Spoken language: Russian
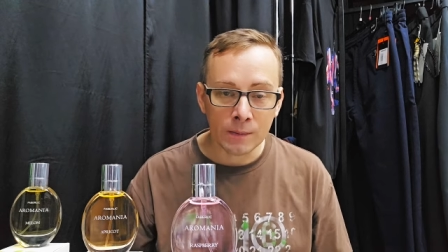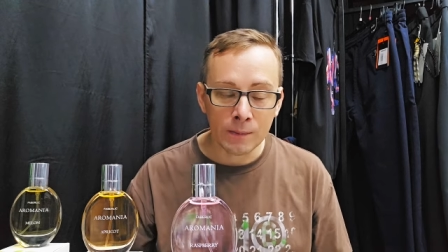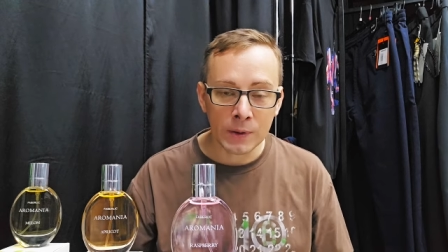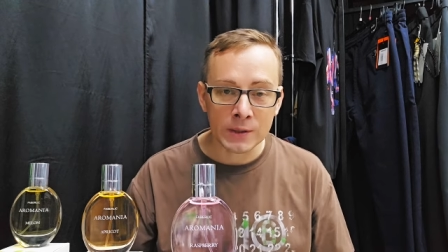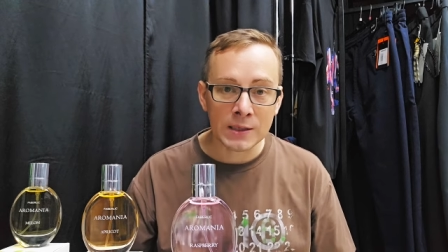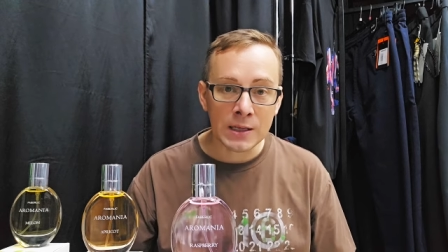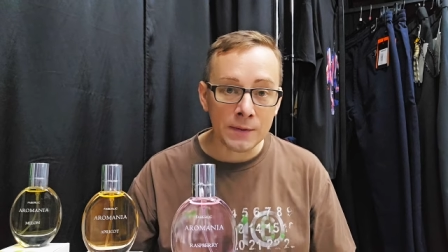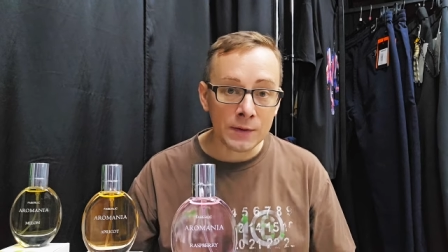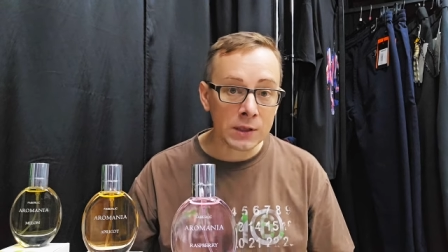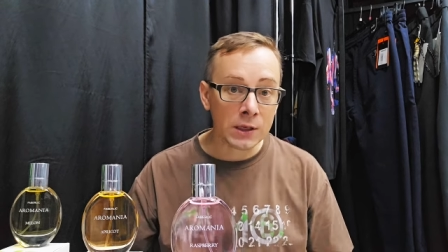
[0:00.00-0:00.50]

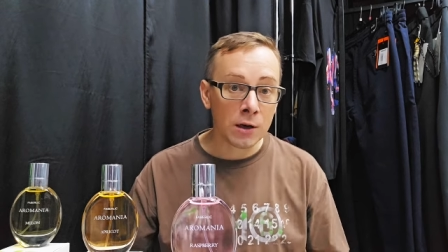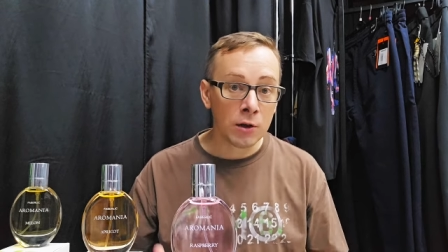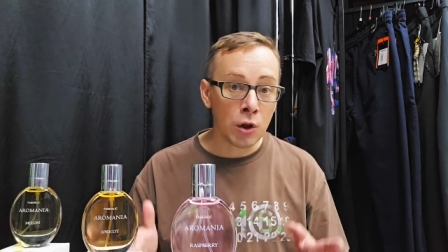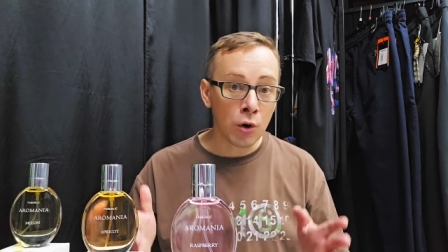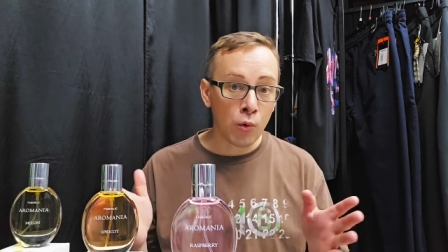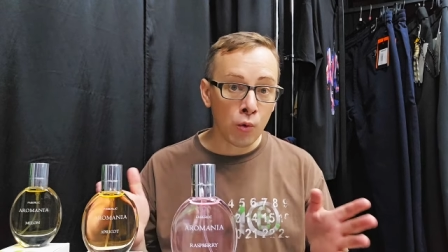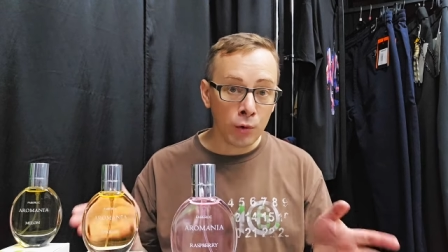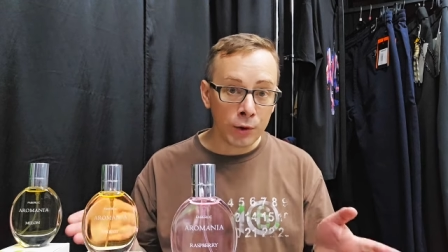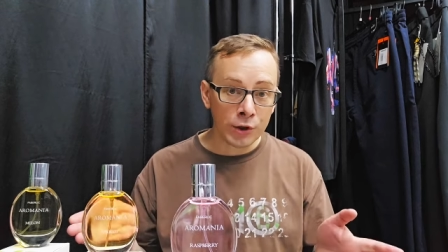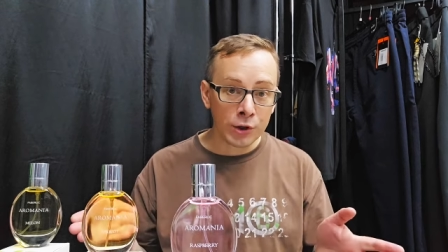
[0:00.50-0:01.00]
поставьте
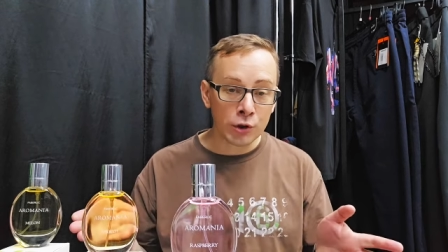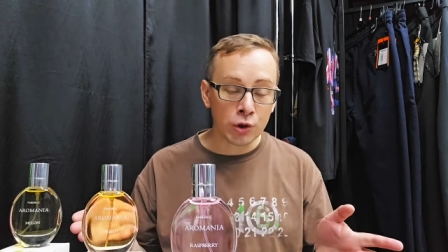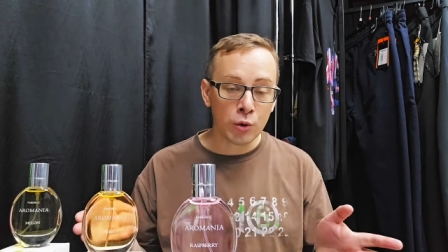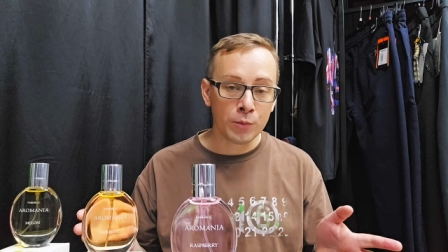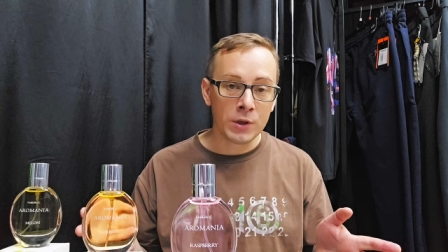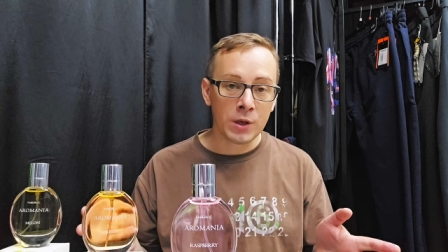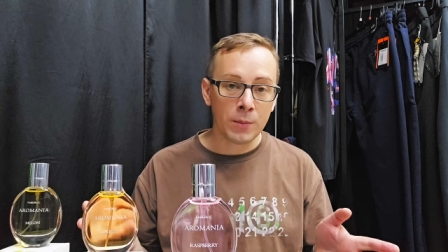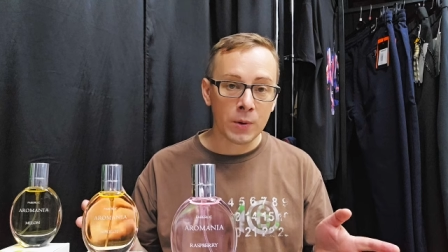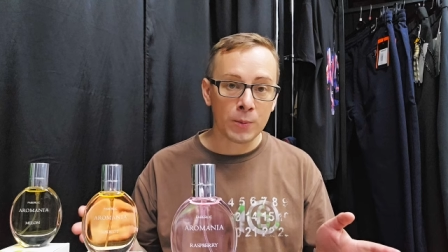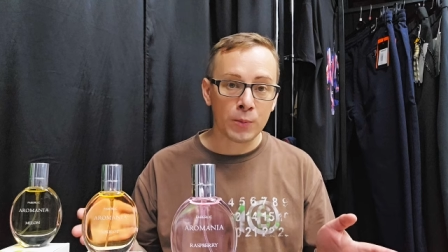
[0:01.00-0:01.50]
колокольчик,
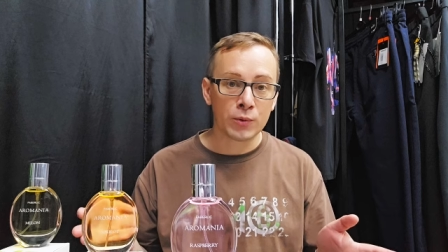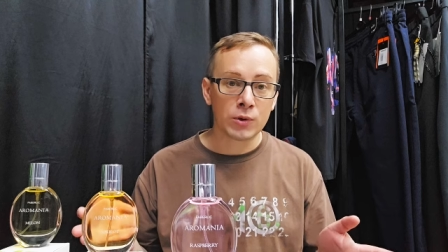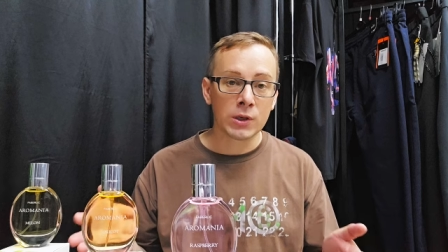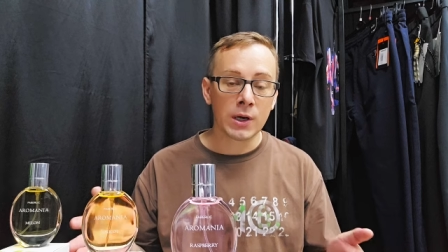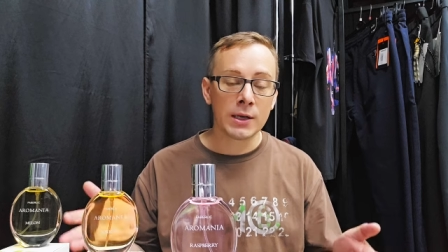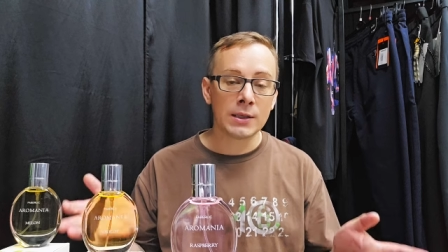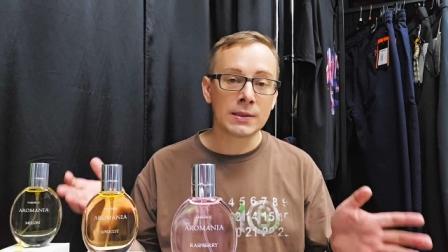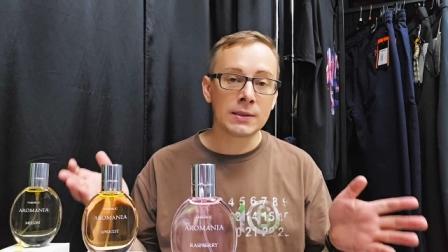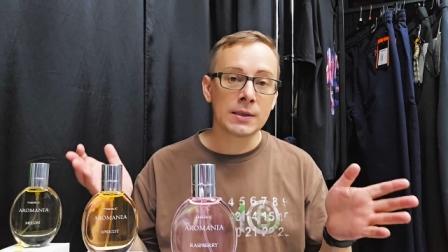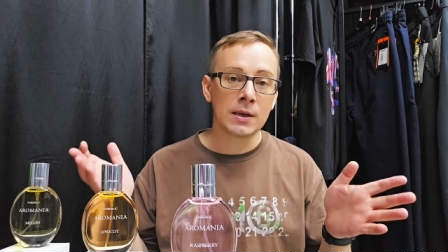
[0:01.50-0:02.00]
чтобы не
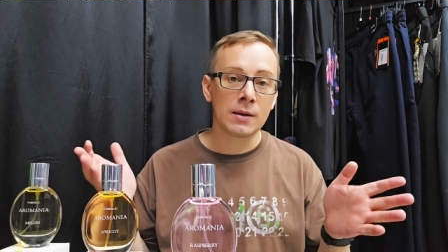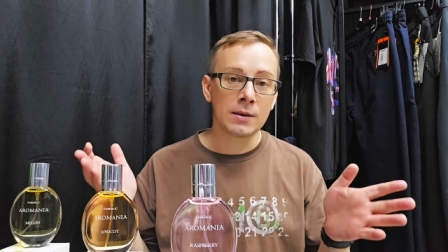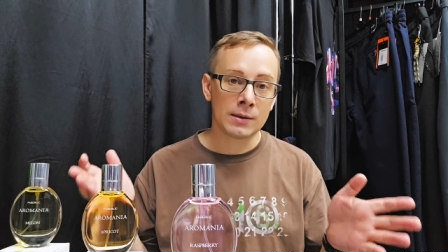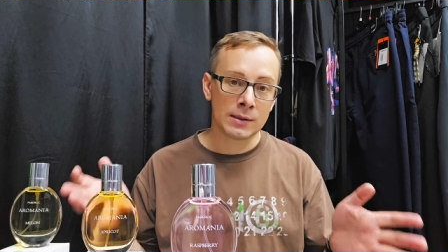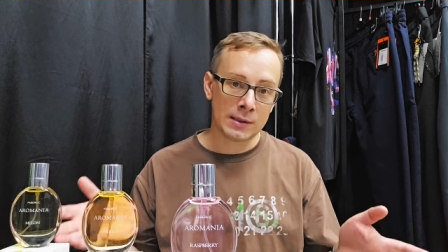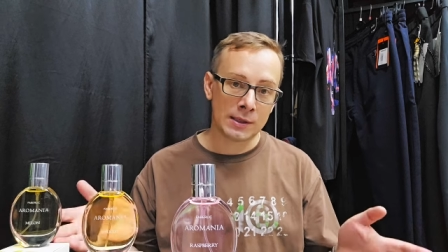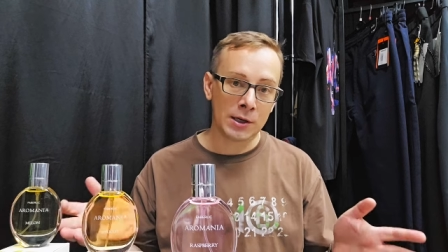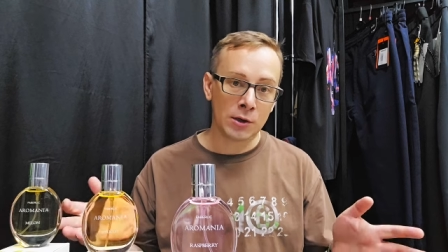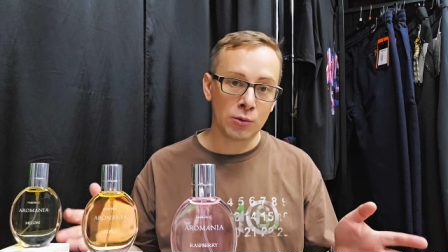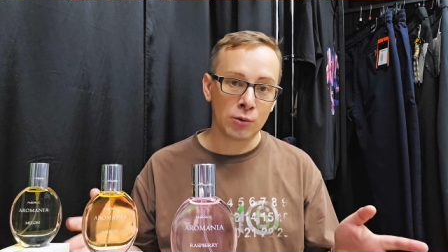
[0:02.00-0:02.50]
пропускать э,
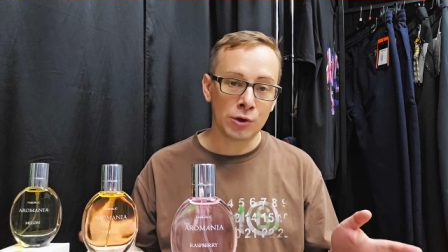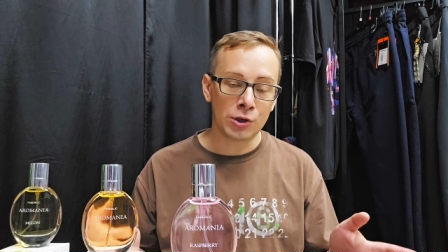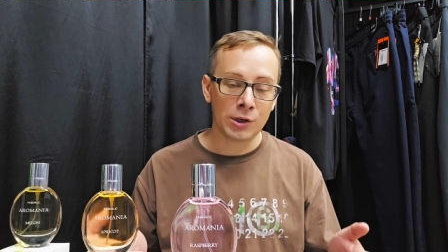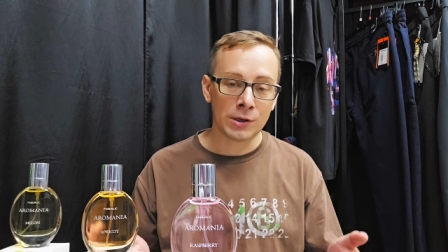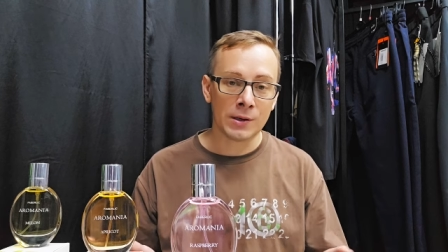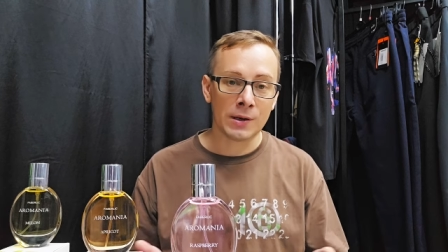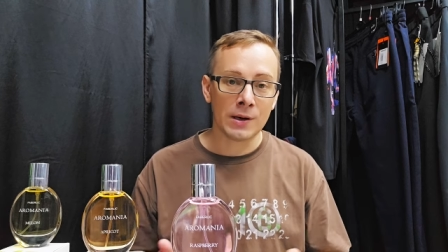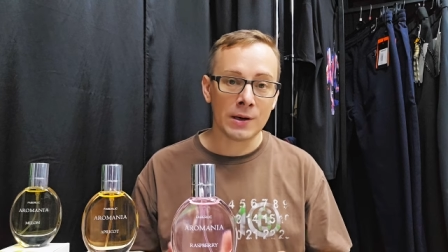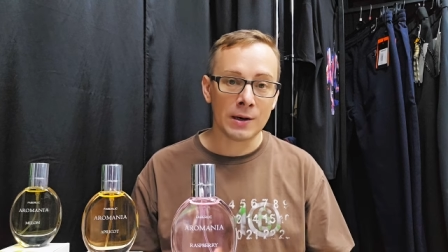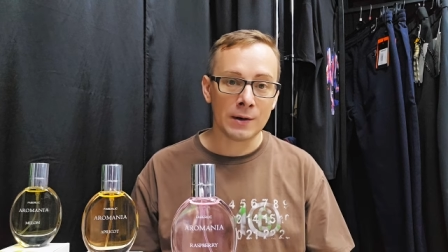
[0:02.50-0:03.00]

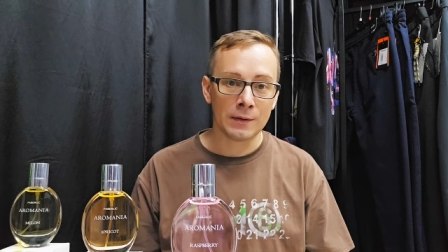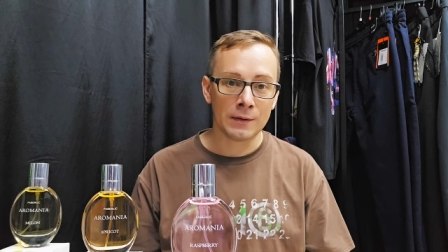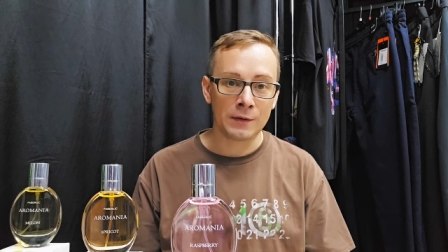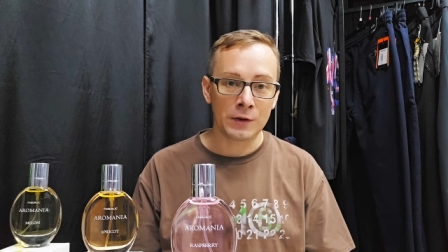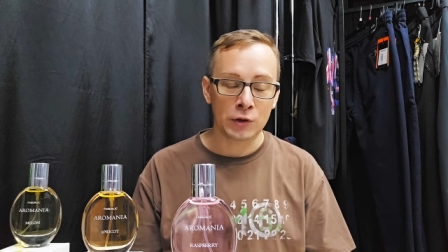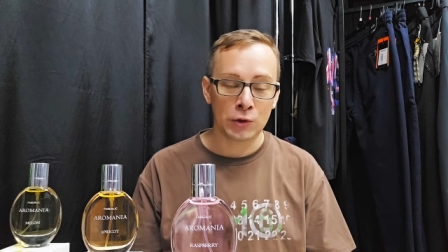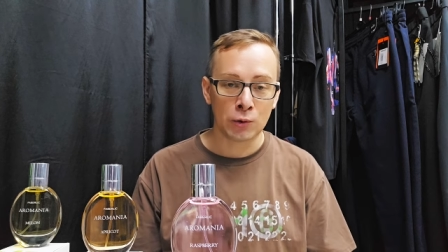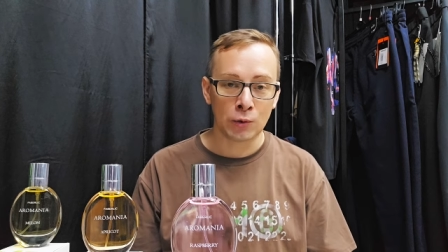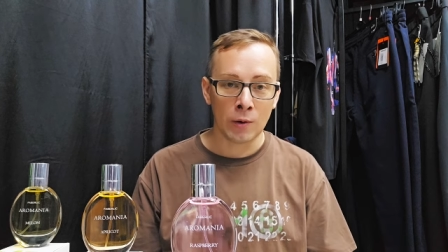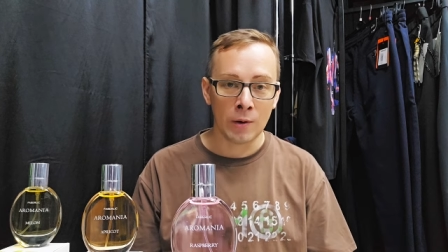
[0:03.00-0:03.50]
следующих э,
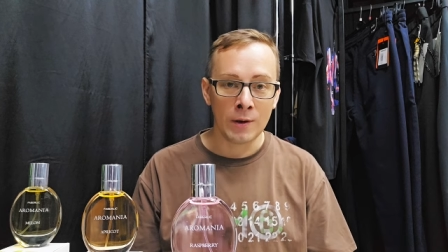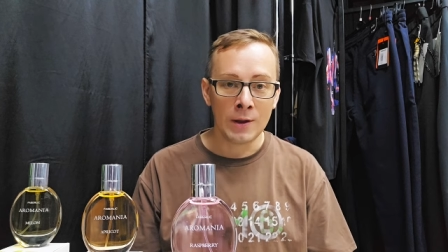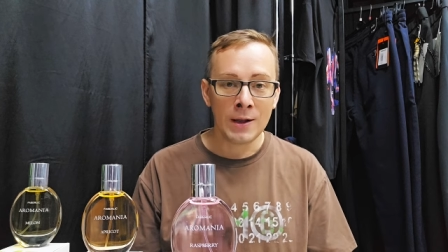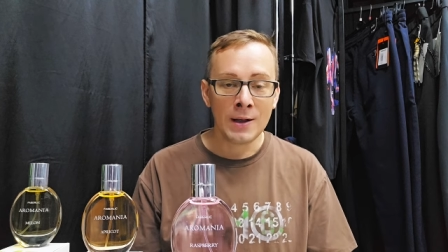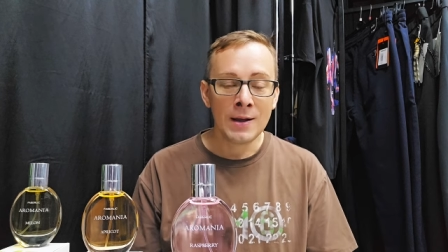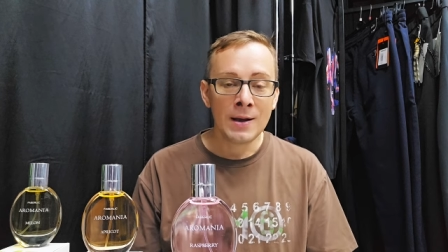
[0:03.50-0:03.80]
видео.